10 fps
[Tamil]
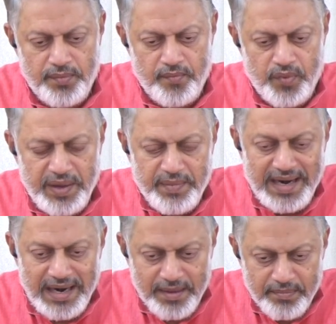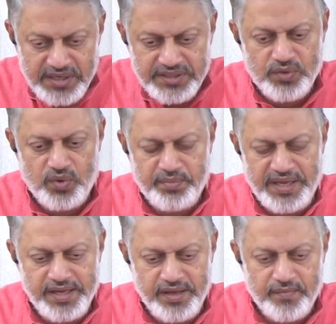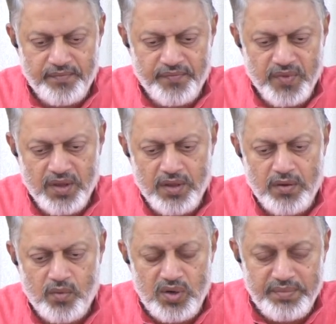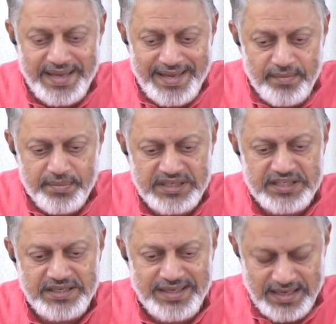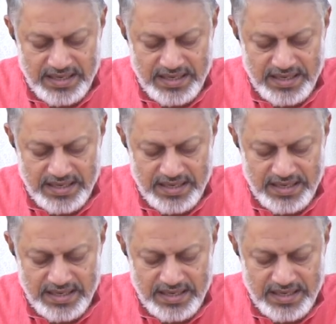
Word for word: பொய்மைகளை பற்றிய உண்மையையும் உண்மையை பற்றிய